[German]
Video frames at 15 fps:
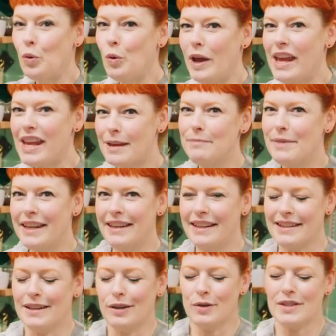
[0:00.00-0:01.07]
ruhe ich mich
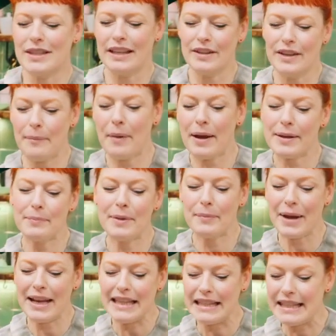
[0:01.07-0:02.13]
nicht aus, denn dann mache ich mir
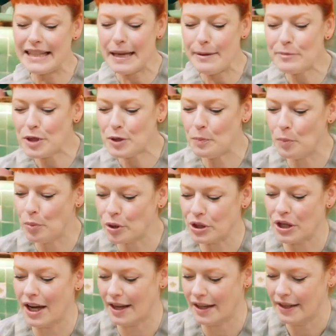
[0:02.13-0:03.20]
meine
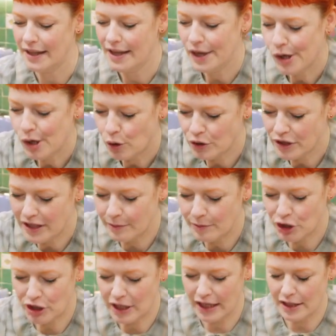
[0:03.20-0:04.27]
Zimtbutter. Und die
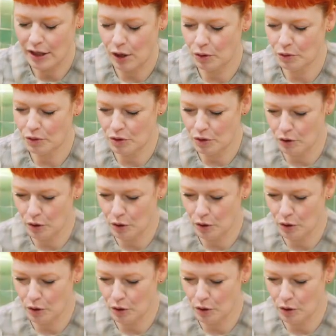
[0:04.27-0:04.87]
besteht aus